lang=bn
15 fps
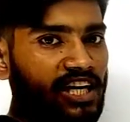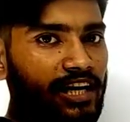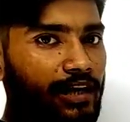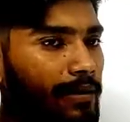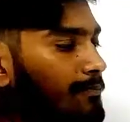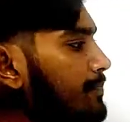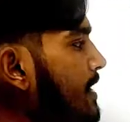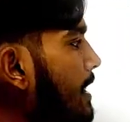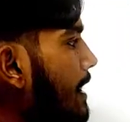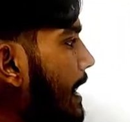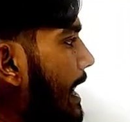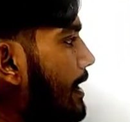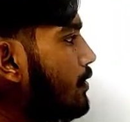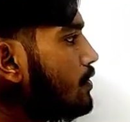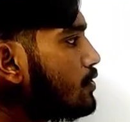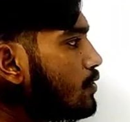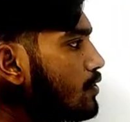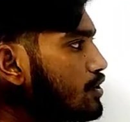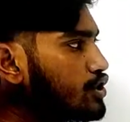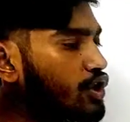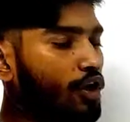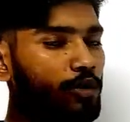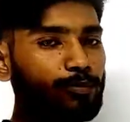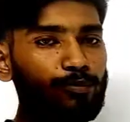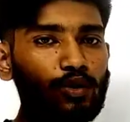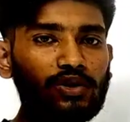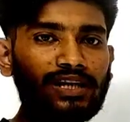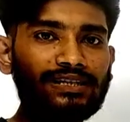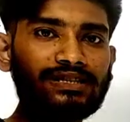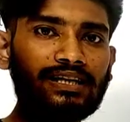চাইলে এখন কোন শর্ট পথ
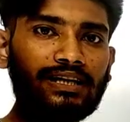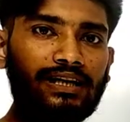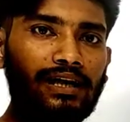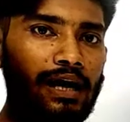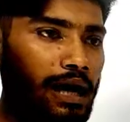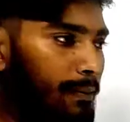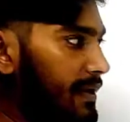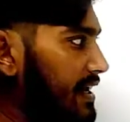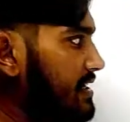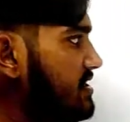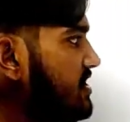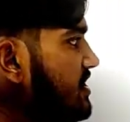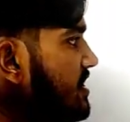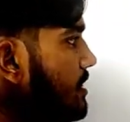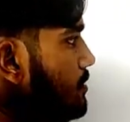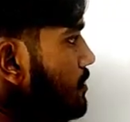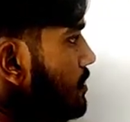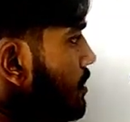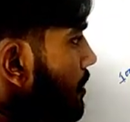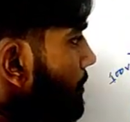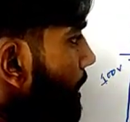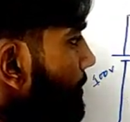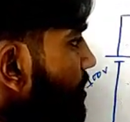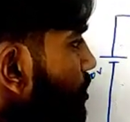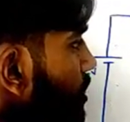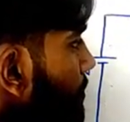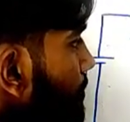আছে কিনা আমাকে চিন্তা করতে হবে আমি যদি